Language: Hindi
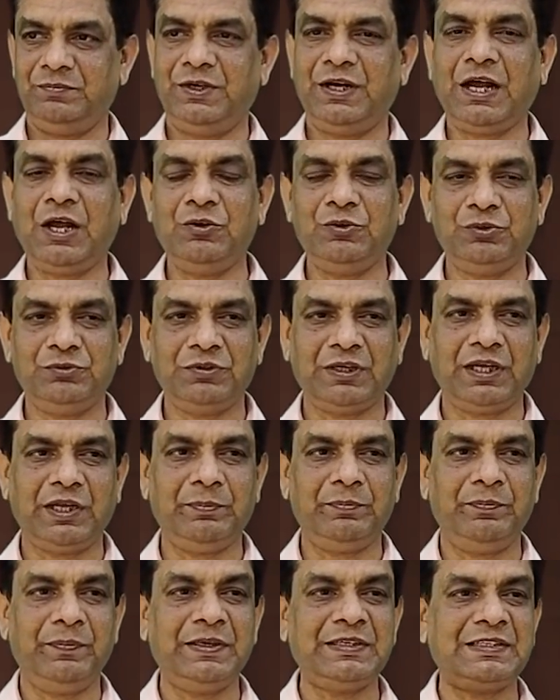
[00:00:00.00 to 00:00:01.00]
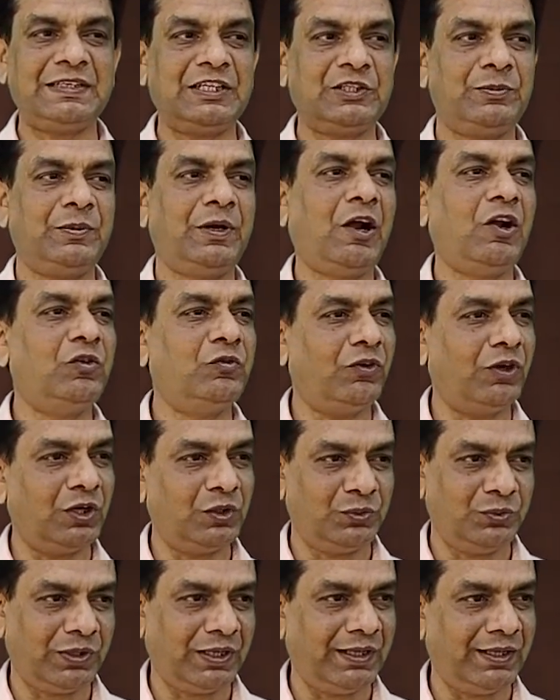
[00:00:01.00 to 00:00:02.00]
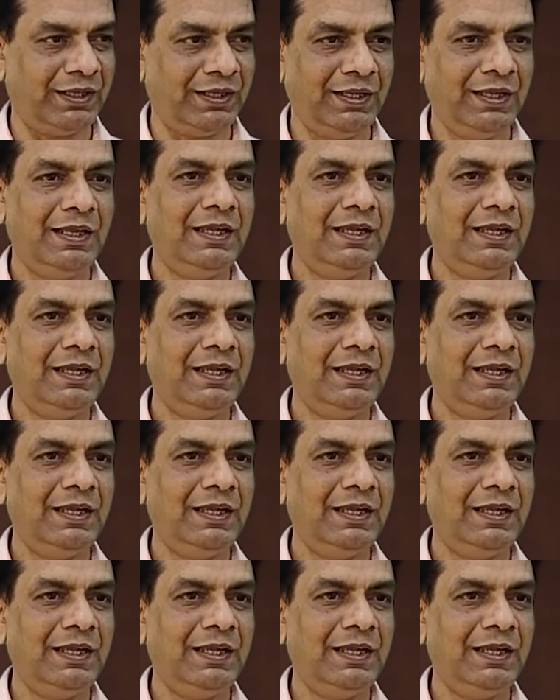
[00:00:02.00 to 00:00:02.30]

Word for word: डाउन हुआ है बिजनेस में डाउनफॉल हुआ है